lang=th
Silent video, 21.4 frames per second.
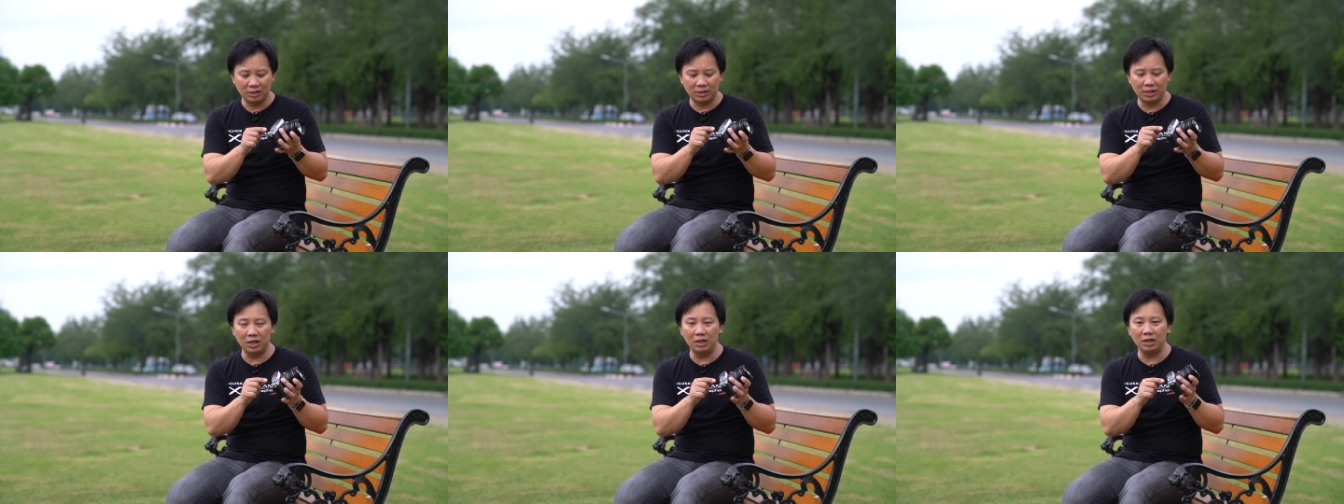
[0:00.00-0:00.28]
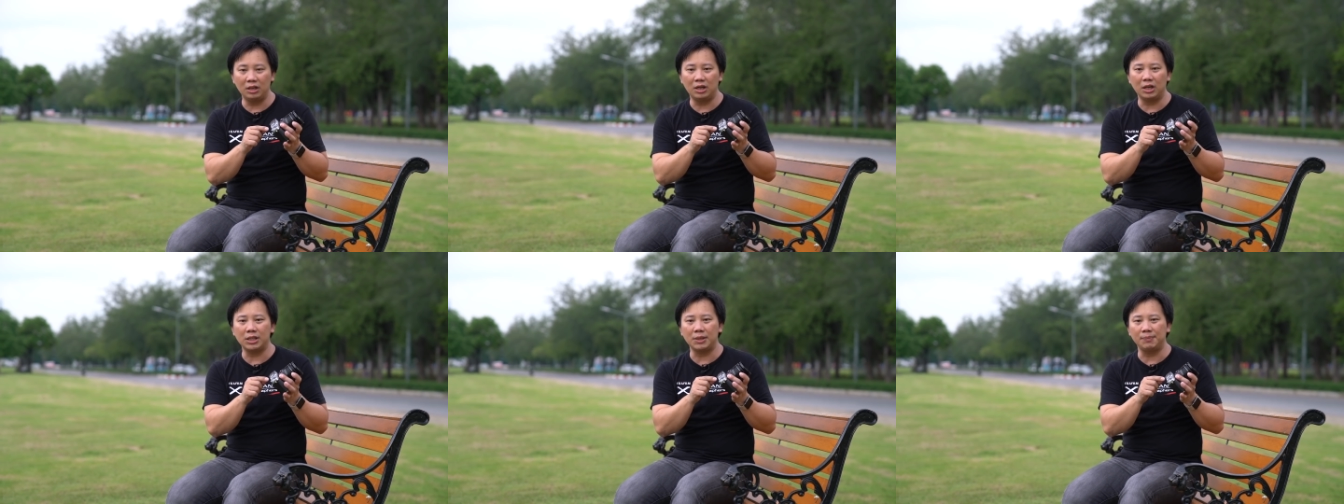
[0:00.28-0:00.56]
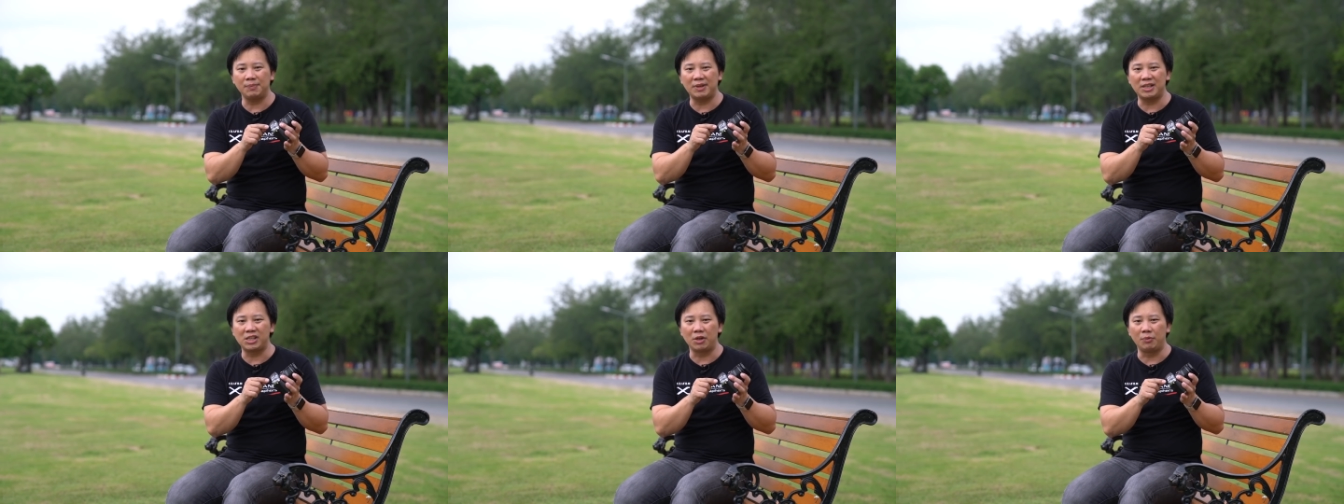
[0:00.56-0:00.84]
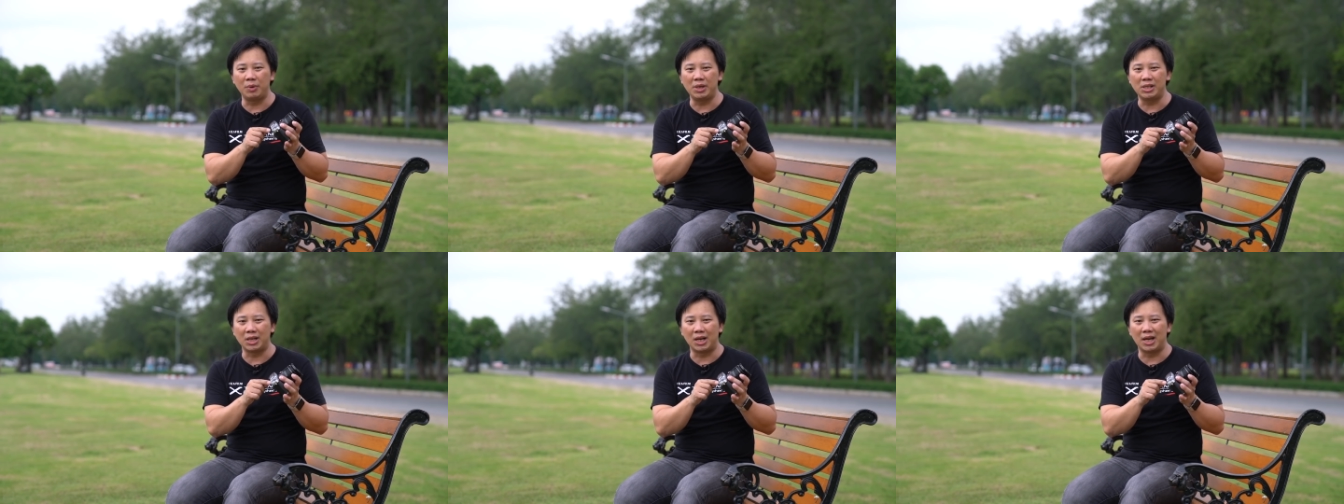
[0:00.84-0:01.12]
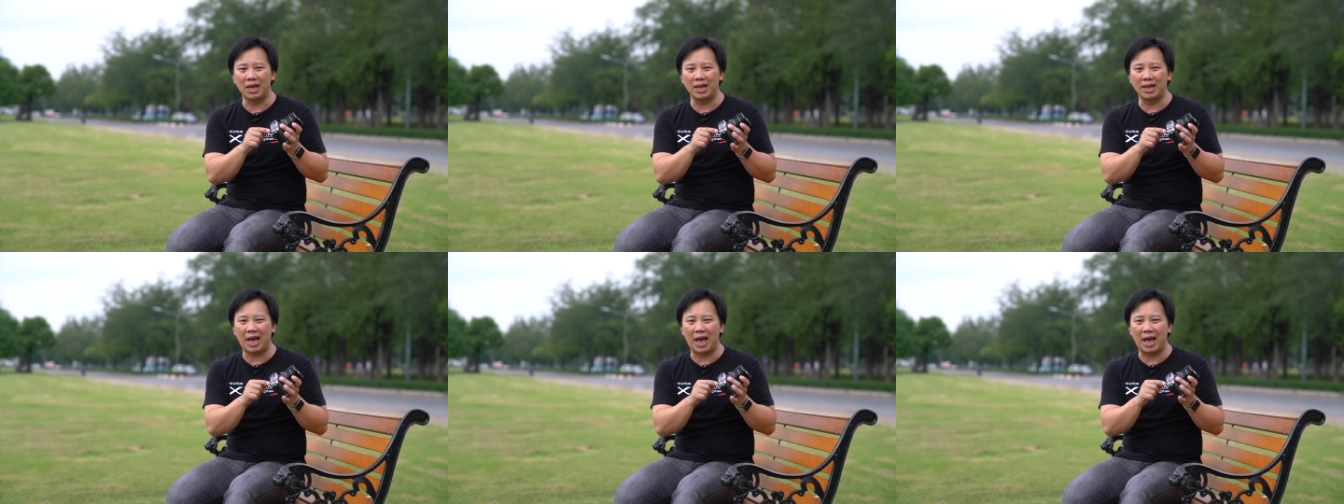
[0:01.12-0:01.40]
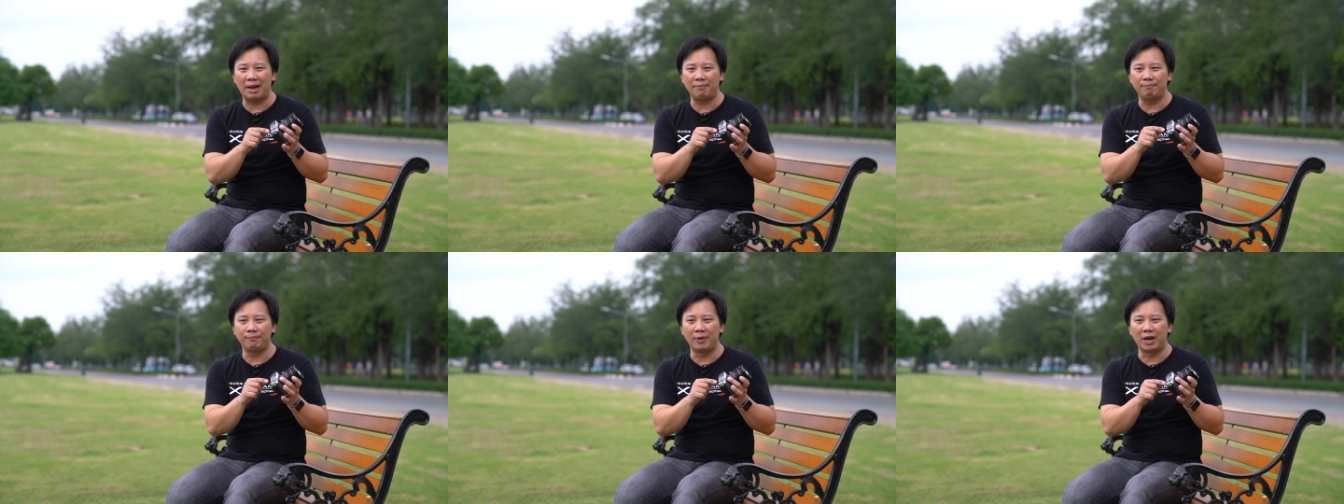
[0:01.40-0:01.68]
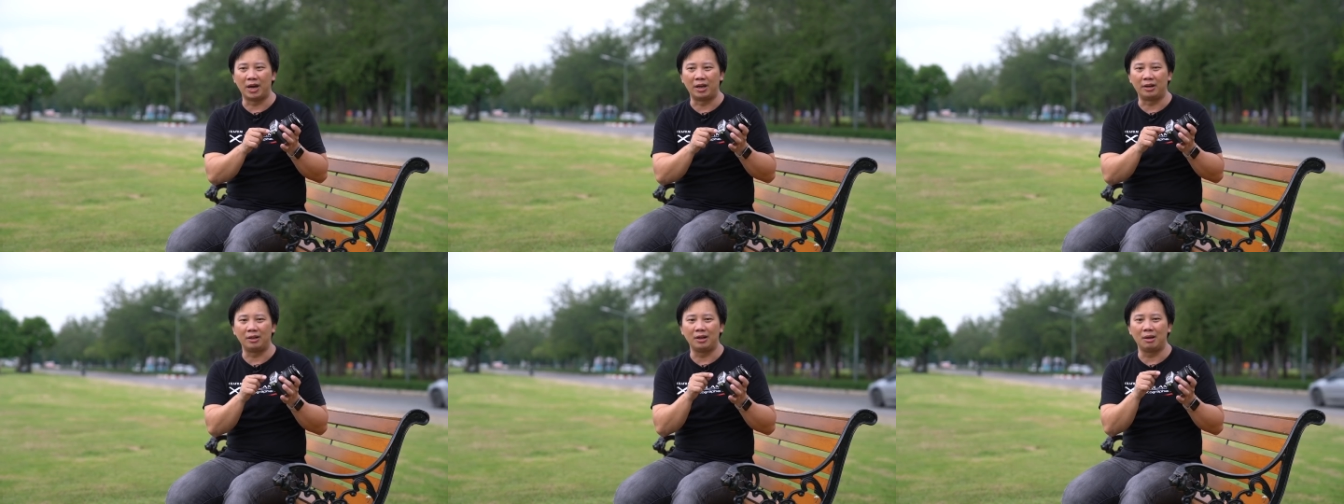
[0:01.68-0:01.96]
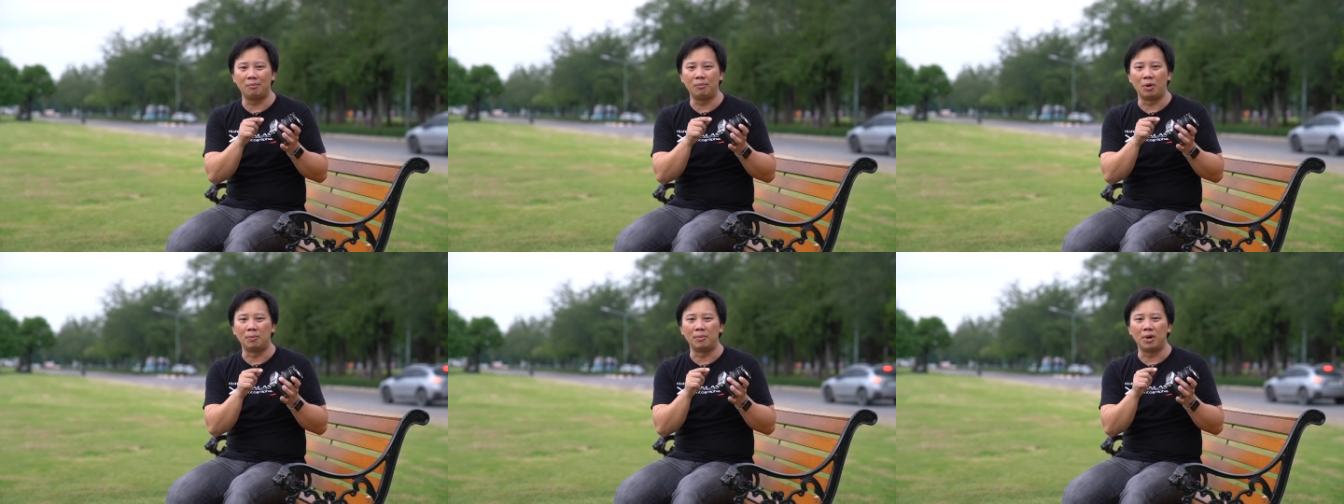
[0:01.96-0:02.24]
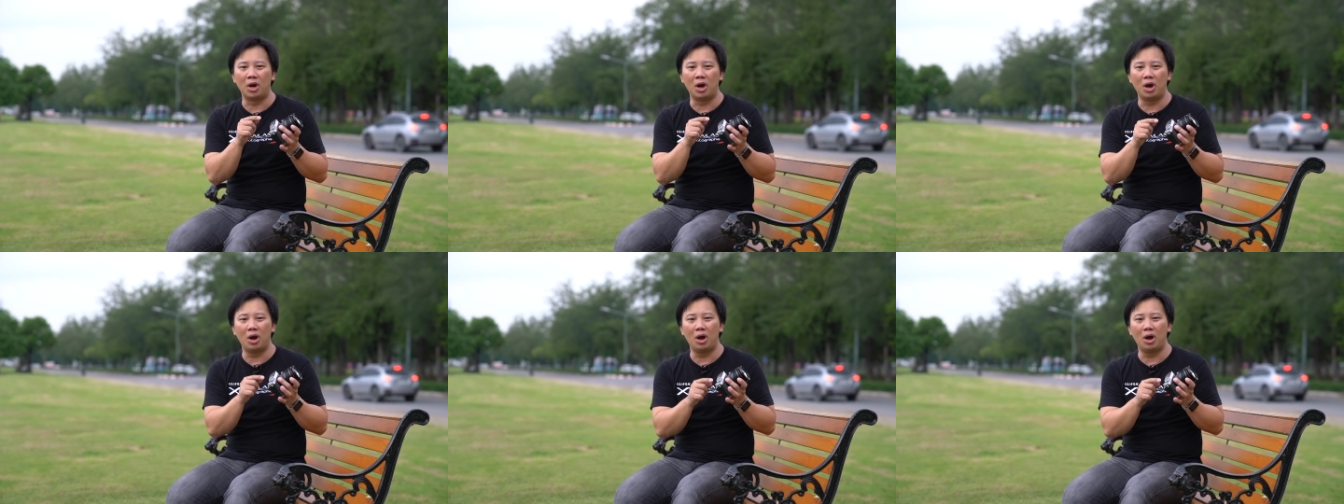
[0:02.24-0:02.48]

ซึ่งก็จะเป็นสวิตช์สำหรับการเปิดระบบ